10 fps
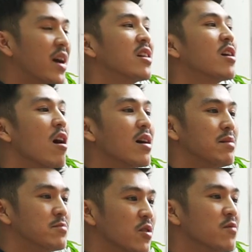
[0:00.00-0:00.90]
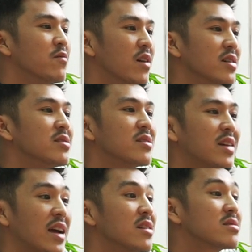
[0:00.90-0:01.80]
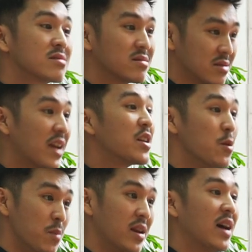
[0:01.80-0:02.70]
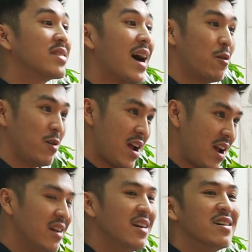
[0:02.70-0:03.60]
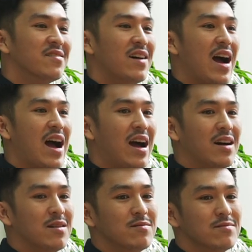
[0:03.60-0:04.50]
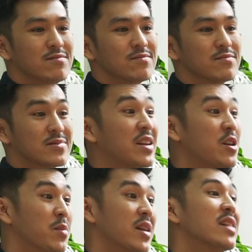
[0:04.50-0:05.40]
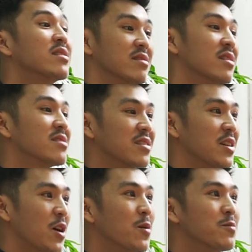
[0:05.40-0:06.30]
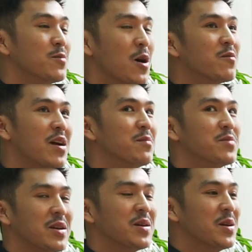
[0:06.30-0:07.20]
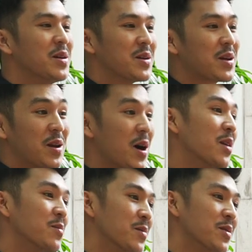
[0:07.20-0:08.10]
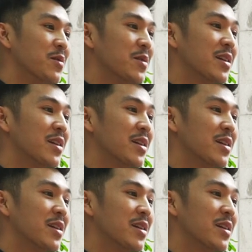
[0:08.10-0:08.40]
thấy có cảm xúc với cái cái điều mình đã tạo ra và cái điều mình đã từng thích thì đối đối với em thì cái đó là một điều